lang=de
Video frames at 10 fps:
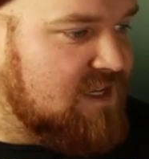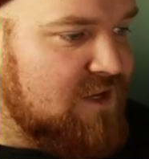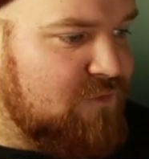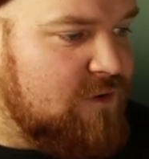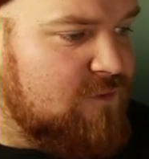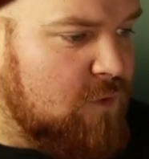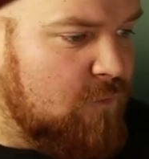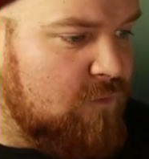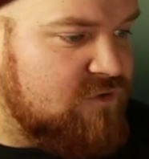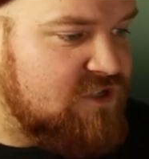Für die
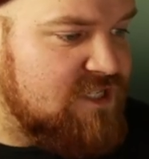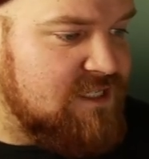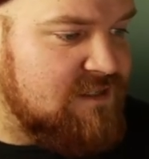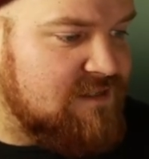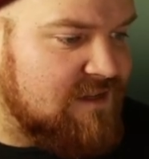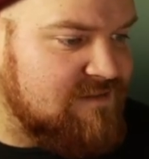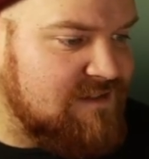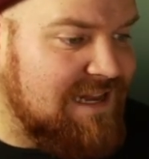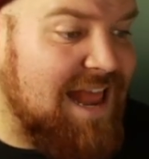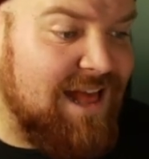Zukunft wünsche ich Ihnen, dass
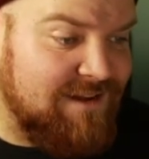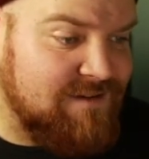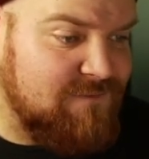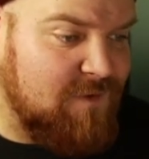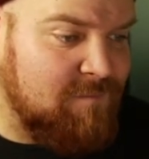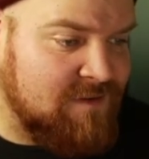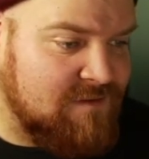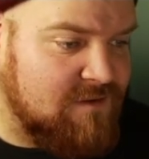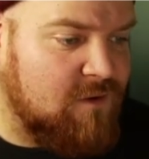Sie lernen, wie man